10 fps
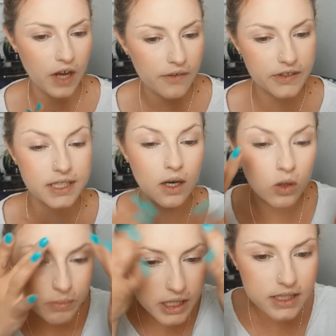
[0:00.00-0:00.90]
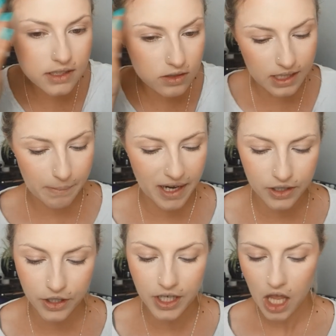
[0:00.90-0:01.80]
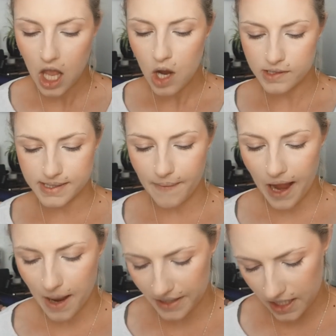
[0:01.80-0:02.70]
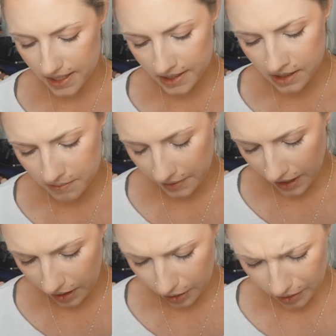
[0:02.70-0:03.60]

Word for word: wir einfach die Augenpartie zusammen machen können. Und zwar habe eh ich mir